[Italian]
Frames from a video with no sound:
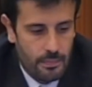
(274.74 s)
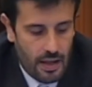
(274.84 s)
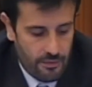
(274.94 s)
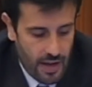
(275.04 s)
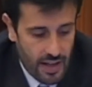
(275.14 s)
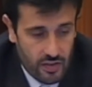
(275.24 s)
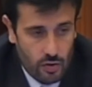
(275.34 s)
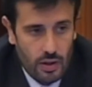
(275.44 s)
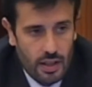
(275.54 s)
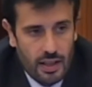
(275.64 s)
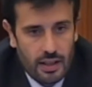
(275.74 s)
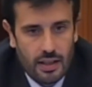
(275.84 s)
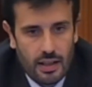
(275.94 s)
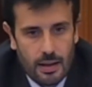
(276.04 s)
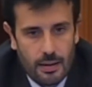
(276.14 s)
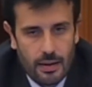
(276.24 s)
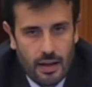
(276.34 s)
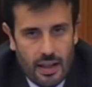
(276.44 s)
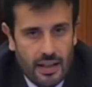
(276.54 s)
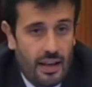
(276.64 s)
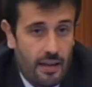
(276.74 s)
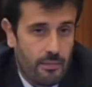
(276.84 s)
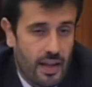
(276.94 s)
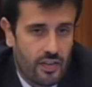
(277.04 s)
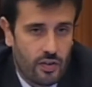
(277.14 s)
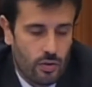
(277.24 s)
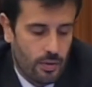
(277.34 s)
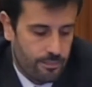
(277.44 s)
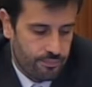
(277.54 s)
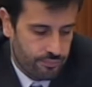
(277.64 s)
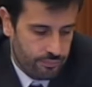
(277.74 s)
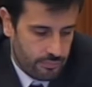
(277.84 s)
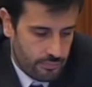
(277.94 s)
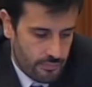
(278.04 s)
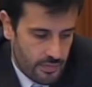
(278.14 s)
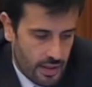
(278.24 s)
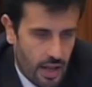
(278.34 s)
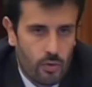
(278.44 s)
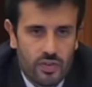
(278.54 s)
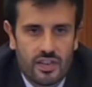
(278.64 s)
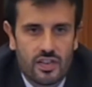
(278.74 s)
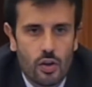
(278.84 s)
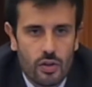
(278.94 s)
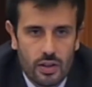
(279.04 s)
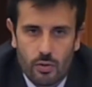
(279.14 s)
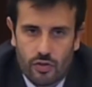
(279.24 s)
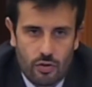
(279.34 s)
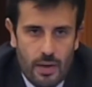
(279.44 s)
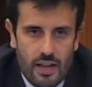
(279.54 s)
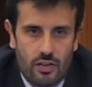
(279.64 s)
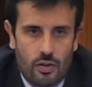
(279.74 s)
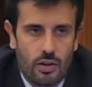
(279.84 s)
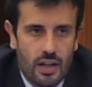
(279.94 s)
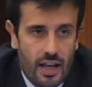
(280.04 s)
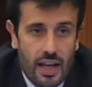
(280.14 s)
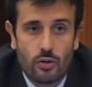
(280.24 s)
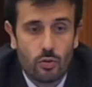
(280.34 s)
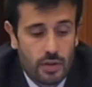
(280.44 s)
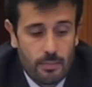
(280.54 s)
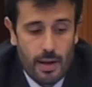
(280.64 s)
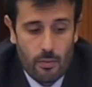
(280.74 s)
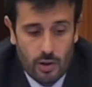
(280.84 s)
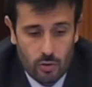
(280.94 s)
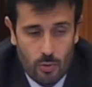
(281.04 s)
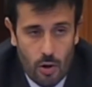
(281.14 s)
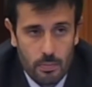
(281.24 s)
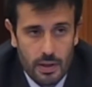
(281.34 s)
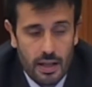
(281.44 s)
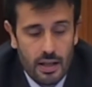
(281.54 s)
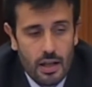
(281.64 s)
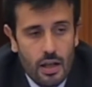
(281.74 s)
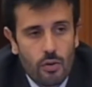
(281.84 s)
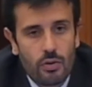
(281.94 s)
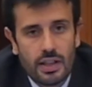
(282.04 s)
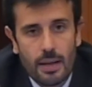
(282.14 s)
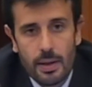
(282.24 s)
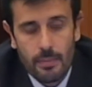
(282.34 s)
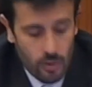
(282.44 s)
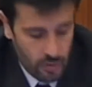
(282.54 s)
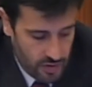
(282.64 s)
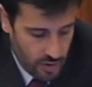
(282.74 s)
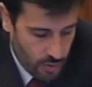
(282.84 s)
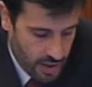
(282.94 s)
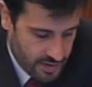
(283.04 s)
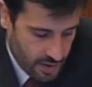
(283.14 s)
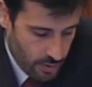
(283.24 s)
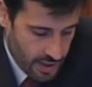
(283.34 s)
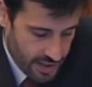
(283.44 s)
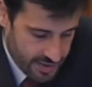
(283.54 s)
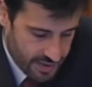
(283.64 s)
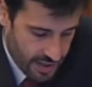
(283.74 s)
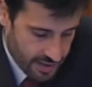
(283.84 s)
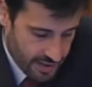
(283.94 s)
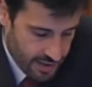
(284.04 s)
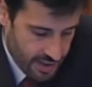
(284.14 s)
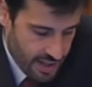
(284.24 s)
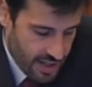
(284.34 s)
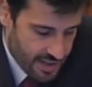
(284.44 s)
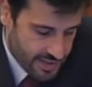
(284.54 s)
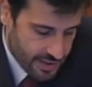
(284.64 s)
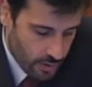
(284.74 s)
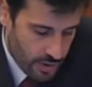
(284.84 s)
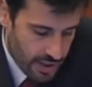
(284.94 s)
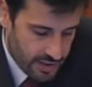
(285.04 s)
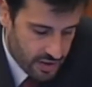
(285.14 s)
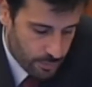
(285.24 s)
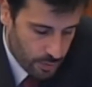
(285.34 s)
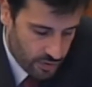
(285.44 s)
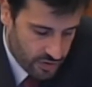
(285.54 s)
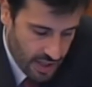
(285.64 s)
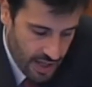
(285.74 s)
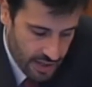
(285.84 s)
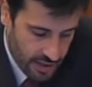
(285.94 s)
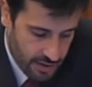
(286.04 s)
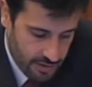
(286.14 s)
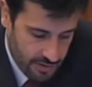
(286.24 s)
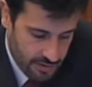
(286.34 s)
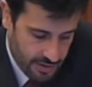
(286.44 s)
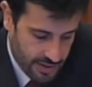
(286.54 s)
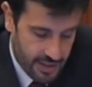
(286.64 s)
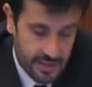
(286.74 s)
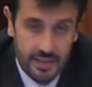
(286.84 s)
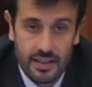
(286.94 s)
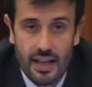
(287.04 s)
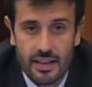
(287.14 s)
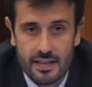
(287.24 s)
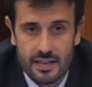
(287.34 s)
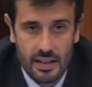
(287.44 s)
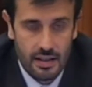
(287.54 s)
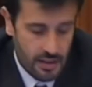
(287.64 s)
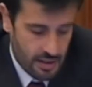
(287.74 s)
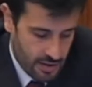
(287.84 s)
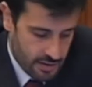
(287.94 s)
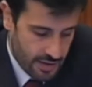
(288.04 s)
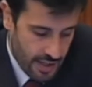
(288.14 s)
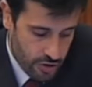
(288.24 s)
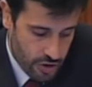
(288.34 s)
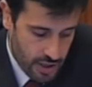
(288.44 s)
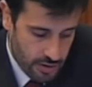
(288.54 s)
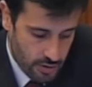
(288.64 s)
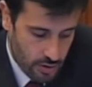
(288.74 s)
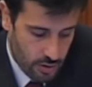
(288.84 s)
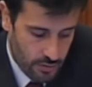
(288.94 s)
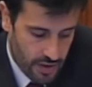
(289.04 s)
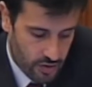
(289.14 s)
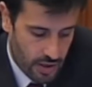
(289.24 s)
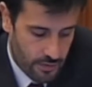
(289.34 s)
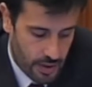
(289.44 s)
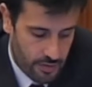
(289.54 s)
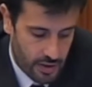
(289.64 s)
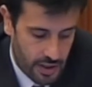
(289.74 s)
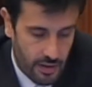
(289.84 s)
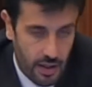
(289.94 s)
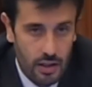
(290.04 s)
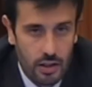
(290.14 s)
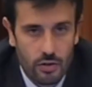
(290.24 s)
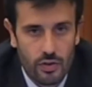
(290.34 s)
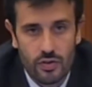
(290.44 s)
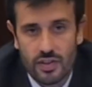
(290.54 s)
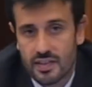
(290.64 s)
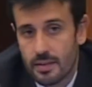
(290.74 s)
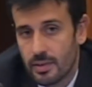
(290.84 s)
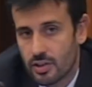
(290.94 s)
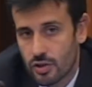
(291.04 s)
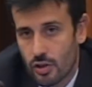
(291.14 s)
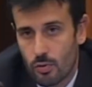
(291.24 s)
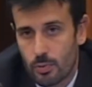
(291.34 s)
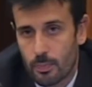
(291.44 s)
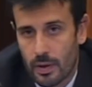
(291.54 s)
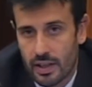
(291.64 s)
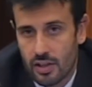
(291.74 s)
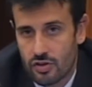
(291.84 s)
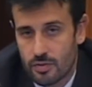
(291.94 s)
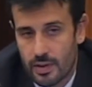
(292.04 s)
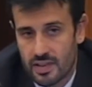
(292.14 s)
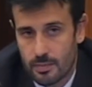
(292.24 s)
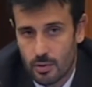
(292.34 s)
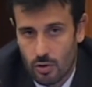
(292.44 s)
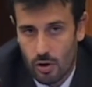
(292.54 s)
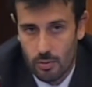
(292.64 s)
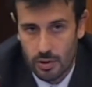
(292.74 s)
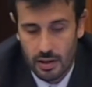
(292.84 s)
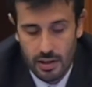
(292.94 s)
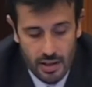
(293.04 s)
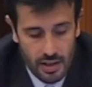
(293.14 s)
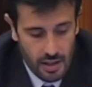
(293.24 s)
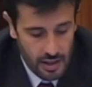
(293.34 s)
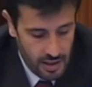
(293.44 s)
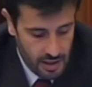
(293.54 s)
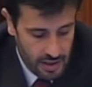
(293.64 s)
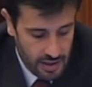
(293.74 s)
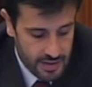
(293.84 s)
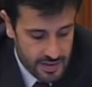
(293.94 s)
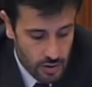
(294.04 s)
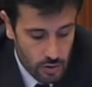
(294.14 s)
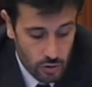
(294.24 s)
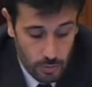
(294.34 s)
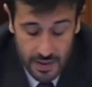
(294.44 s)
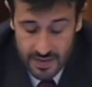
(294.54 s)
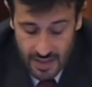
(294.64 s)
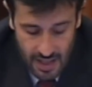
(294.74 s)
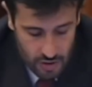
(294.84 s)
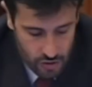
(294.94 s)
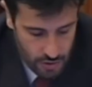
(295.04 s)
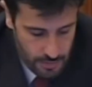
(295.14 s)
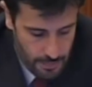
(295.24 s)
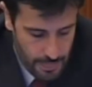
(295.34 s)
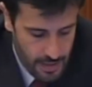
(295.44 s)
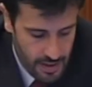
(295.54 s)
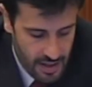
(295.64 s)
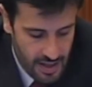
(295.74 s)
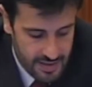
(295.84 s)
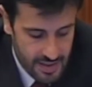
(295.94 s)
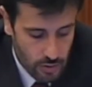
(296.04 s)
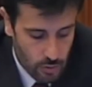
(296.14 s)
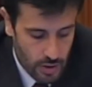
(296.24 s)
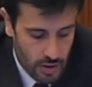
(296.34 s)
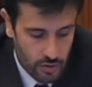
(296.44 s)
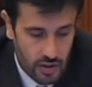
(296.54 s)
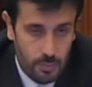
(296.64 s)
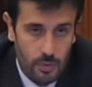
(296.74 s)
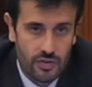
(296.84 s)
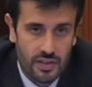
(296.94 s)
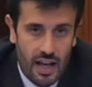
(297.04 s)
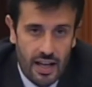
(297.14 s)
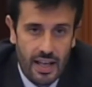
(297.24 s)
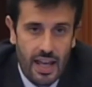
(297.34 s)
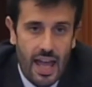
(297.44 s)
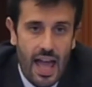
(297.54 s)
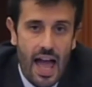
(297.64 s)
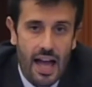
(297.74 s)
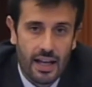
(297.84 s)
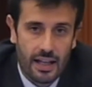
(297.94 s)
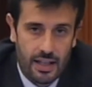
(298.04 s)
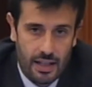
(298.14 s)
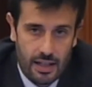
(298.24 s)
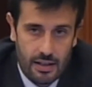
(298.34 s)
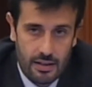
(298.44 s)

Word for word: verso, il, il, il, verso l'acquisizione di questo mezzo e tutti abbiamo l'automobile. Quindi la prima conseguenza qual era stata? È stata quella di spostare le residenze dal centro verso la periferia, dove sostanzialmente c'erano più parcheggi e spazi più comodi. Il secondo passaggio è stato quello di spostare anche